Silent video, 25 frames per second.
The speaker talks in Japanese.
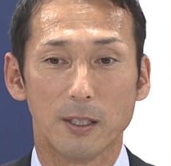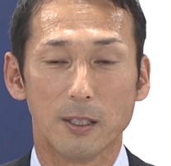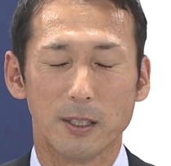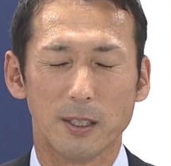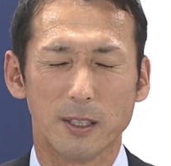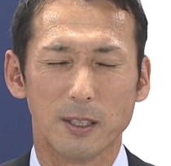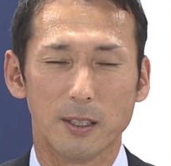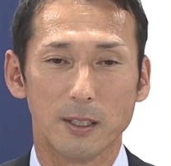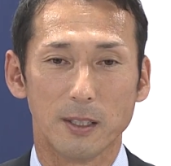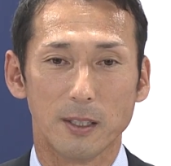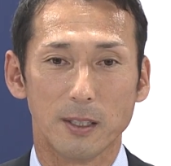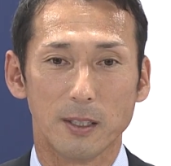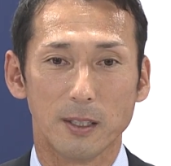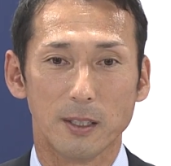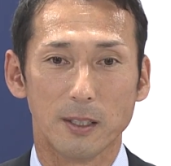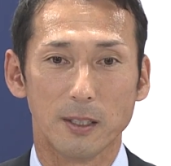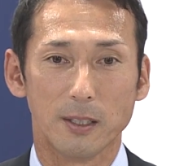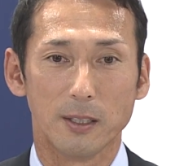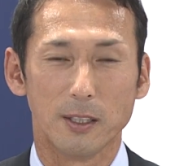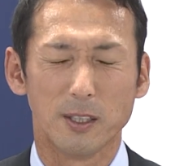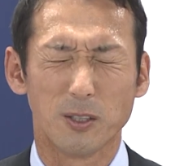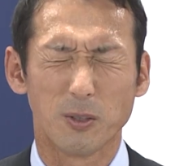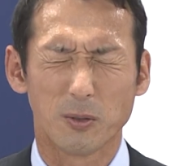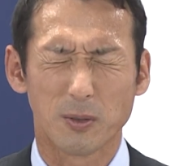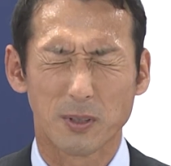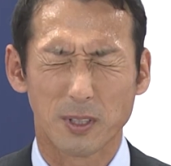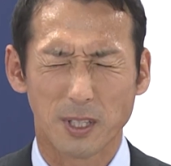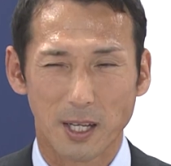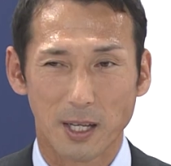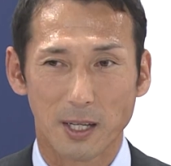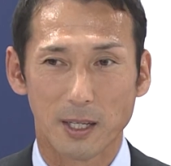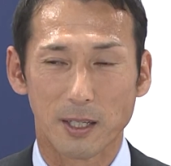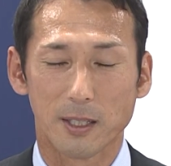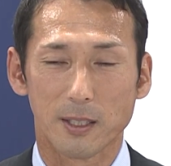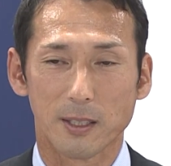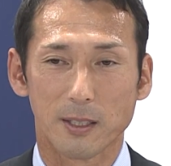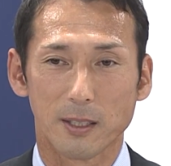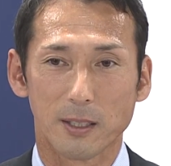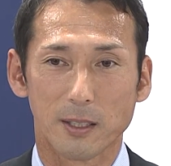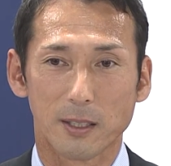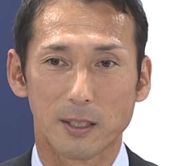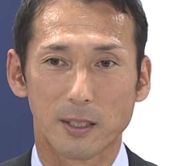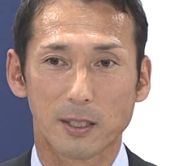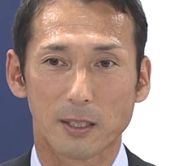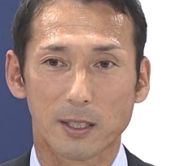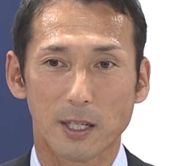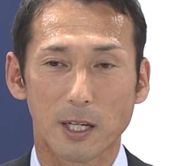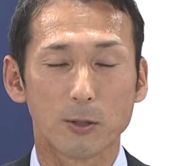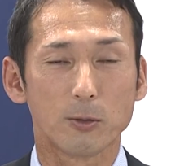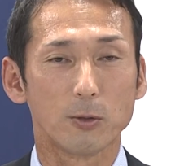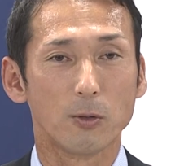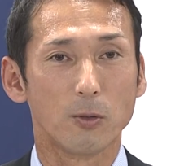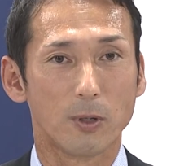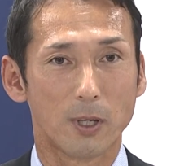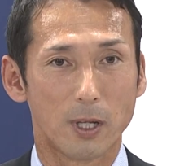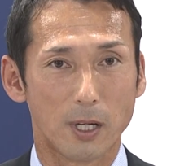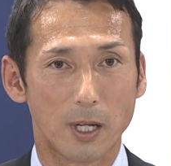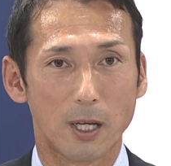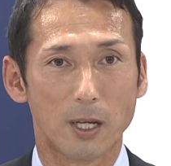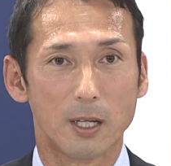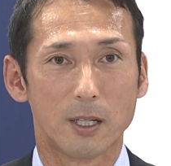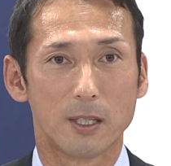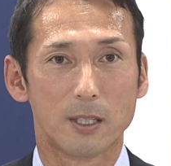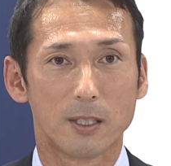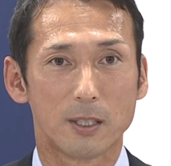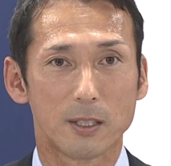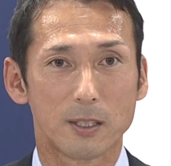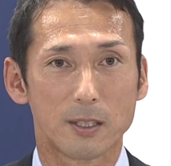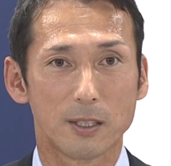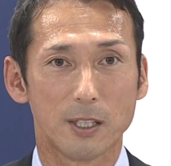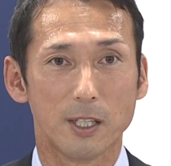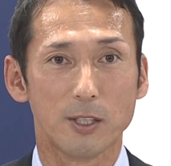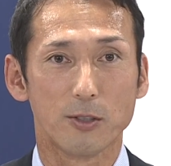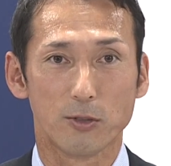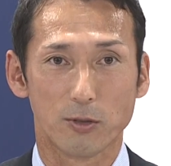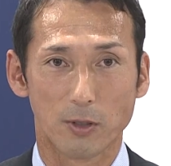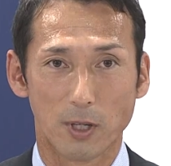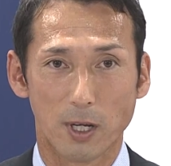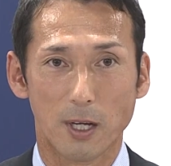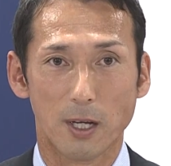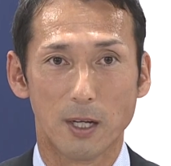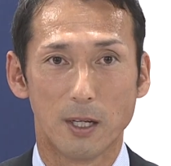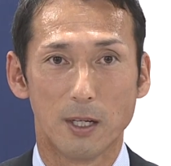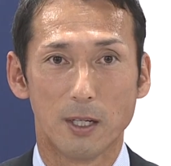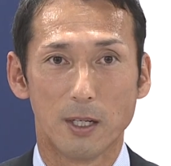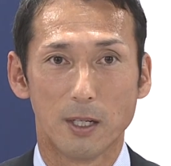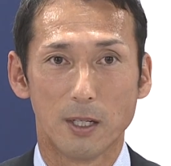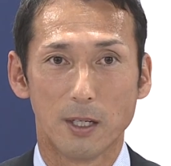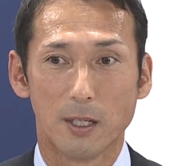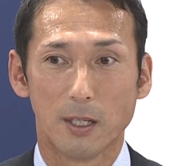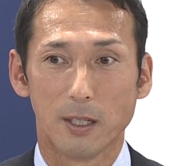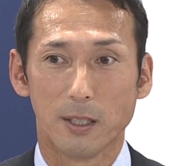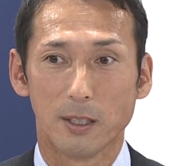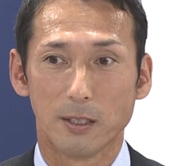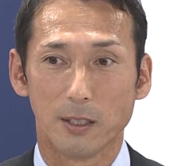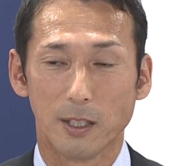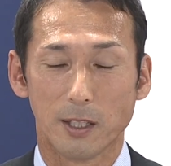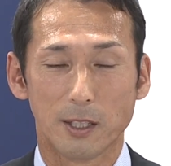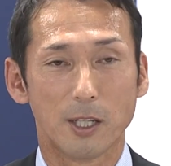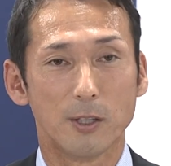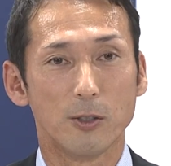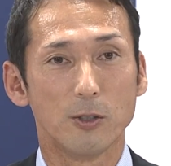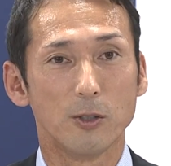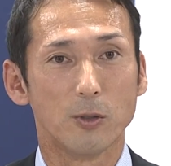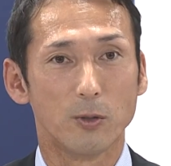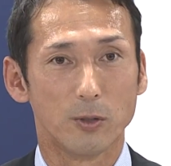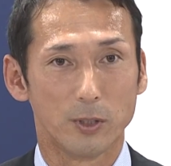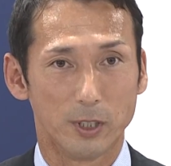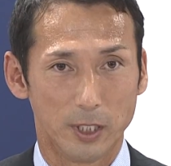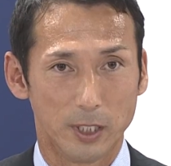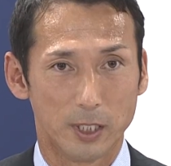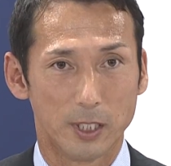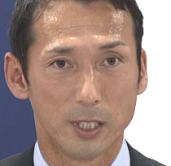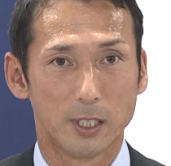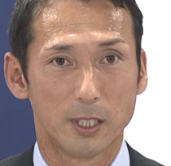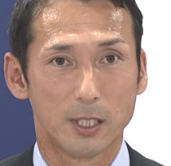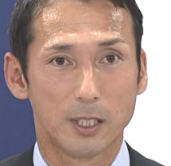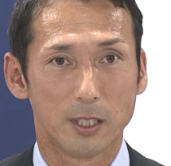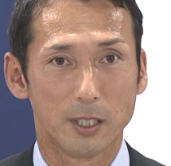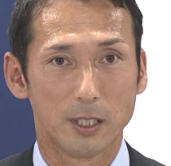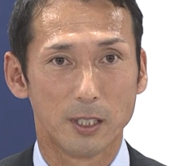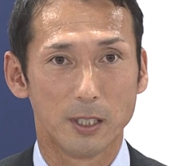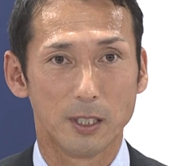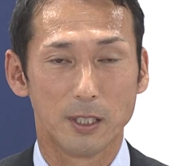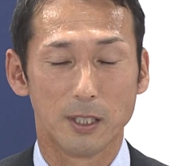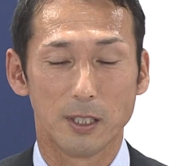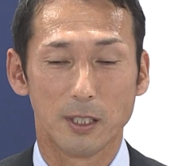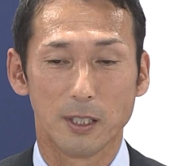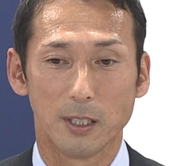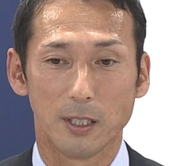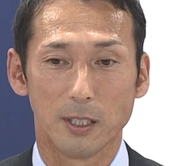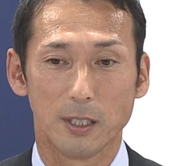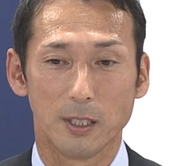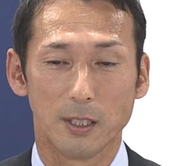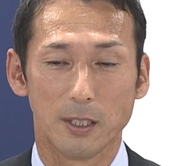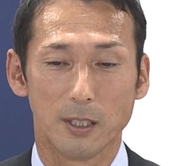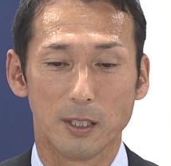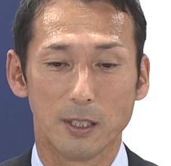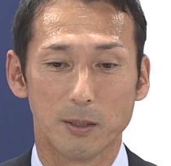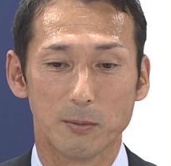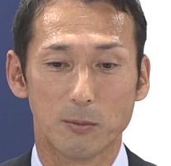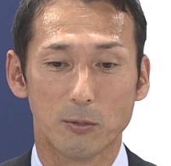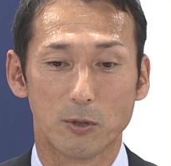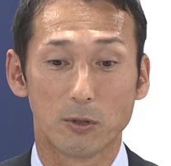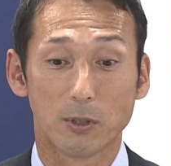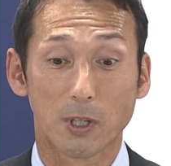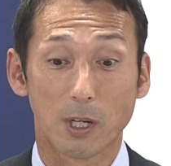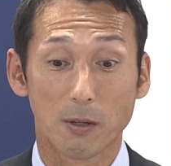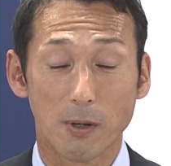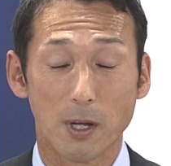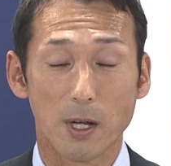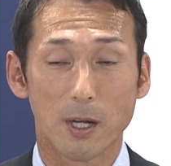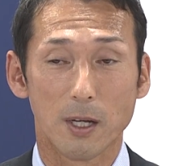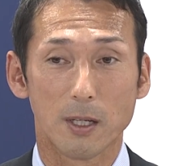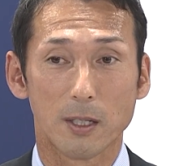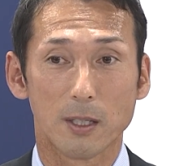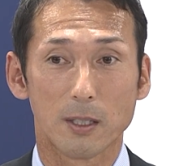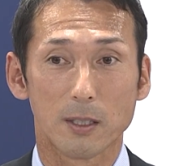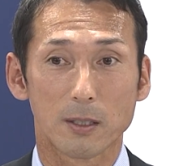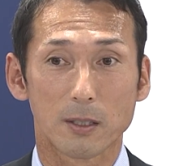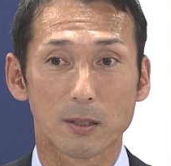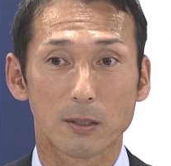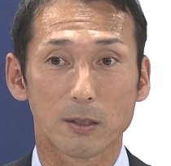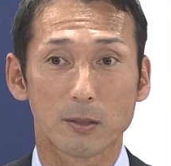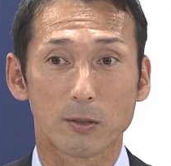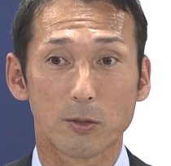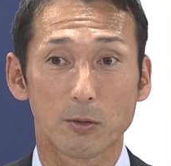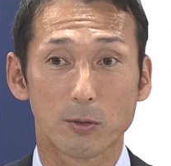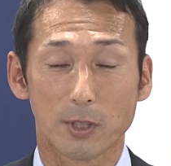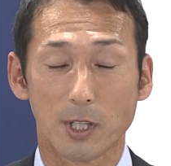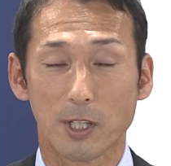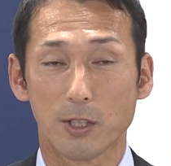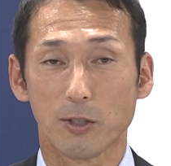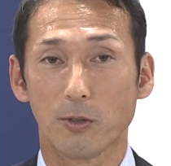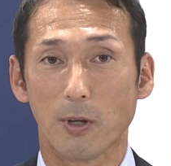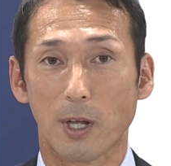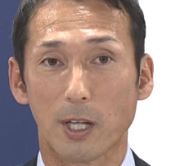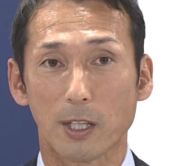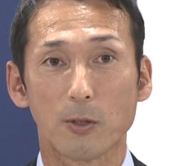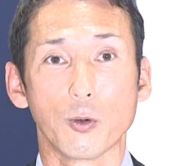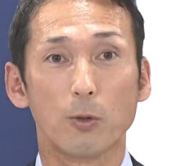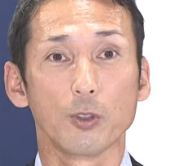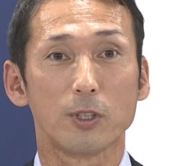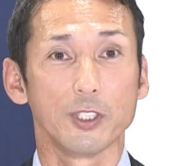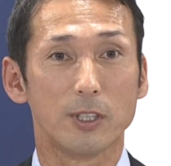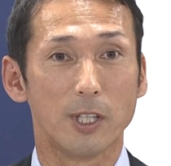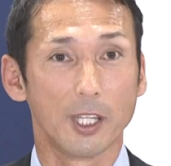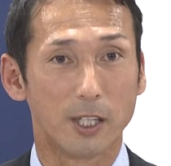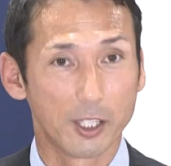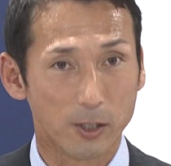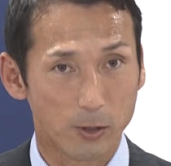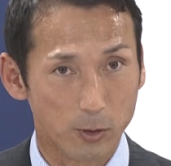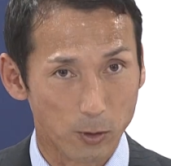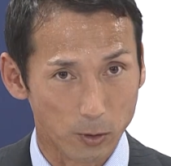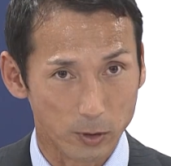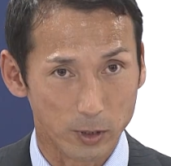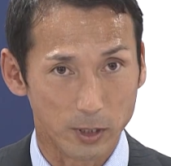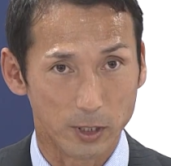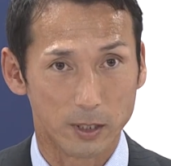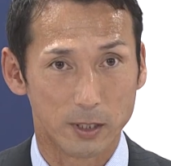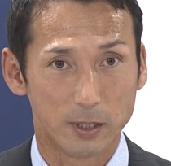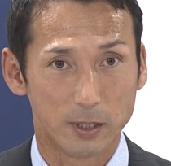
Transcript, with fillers: えー、いろんな角度から選手がやれるように、えー、僕らはその選手を後押しできるよう